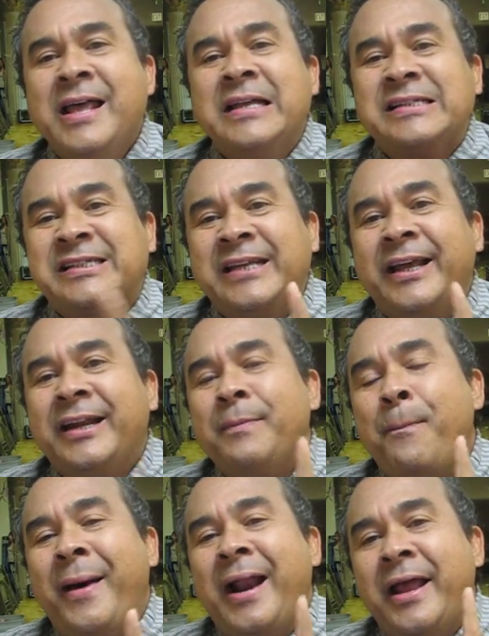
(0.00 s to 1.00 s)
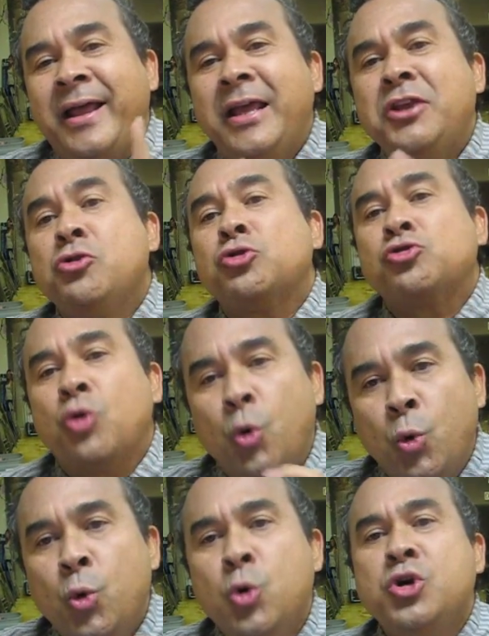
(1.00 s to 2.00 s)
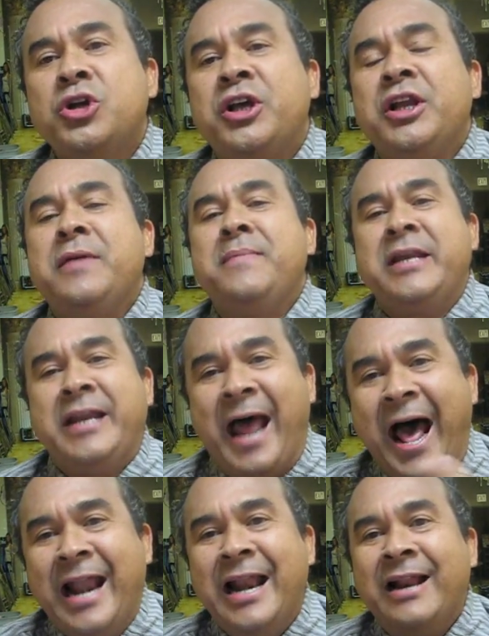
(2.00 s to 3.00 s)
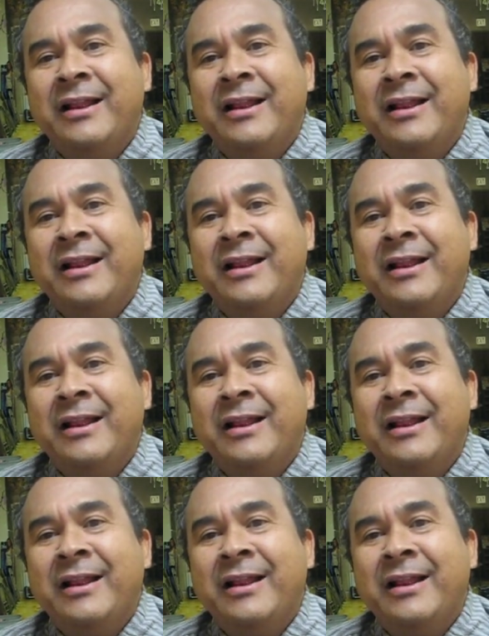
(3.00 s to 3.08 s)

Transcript: ser para ellos un criminal.